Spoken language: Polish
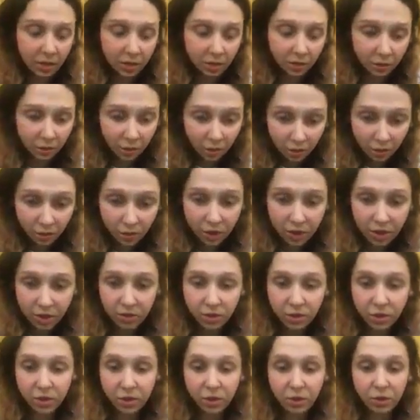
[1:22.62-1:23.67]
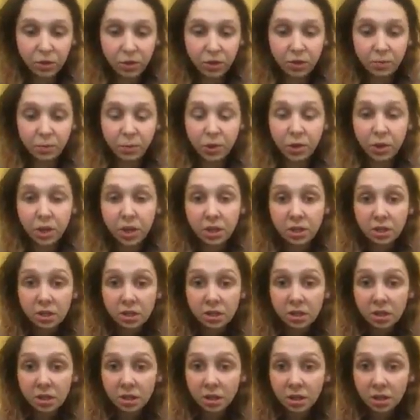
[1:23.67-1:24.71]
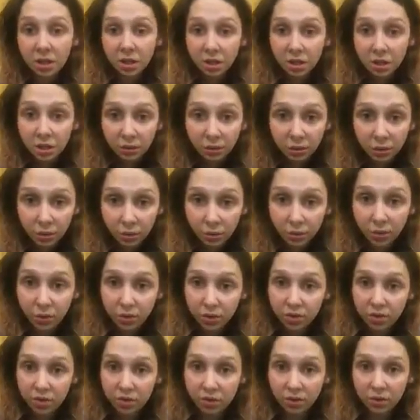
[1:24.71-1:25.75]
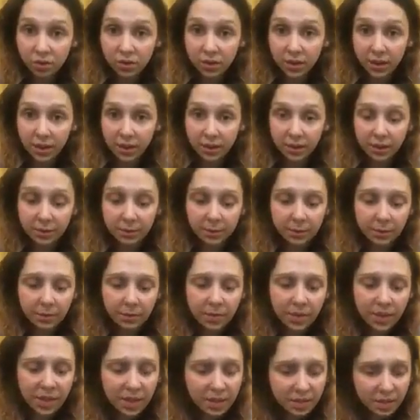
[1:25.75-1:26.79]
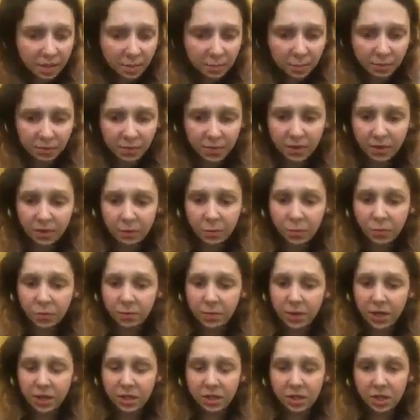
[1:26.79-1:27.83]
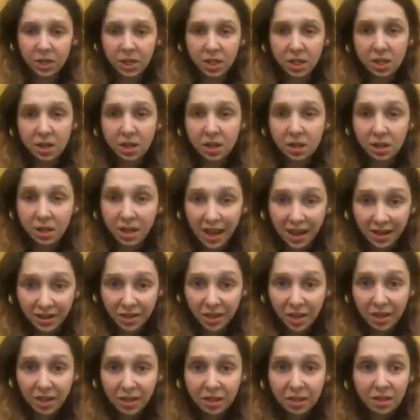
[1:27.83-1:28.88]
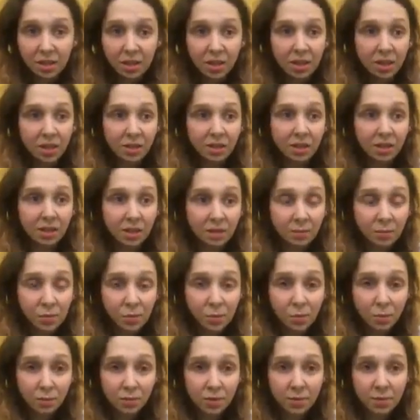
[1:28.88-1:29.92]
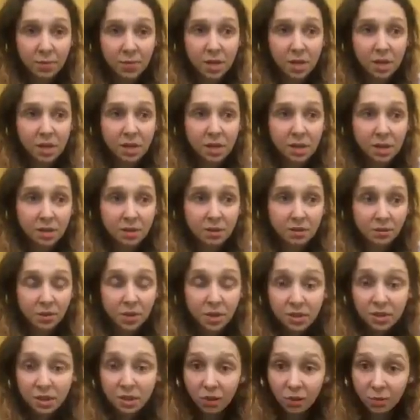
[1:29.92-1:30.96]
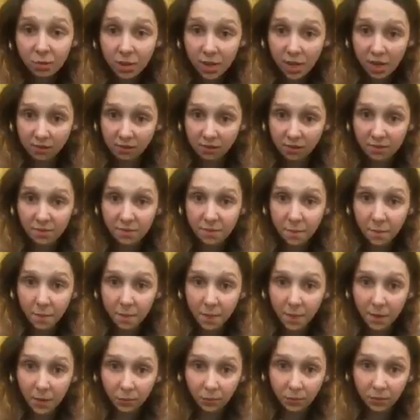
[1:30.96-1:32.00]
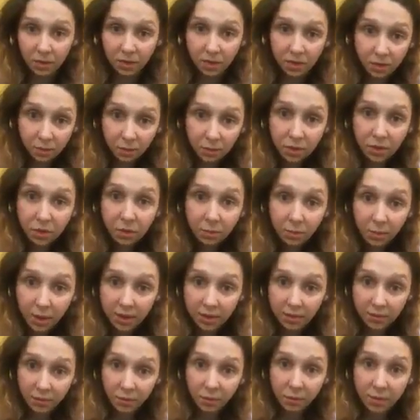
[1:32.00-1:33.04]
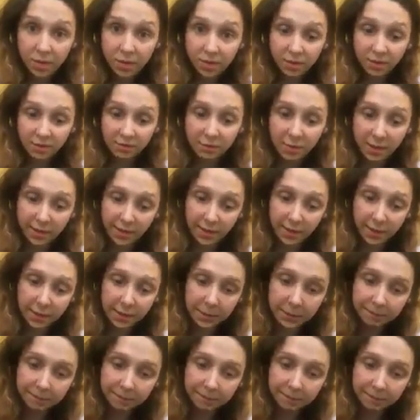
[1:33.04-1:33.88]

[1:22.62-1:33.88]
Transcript: Gorączka 38,6 trudności z oddychaniem, niesamowity ból mięśni, kaszel, jednym słowem, wszystkie objawy, o których słyszą Państwo obecnie w mediach.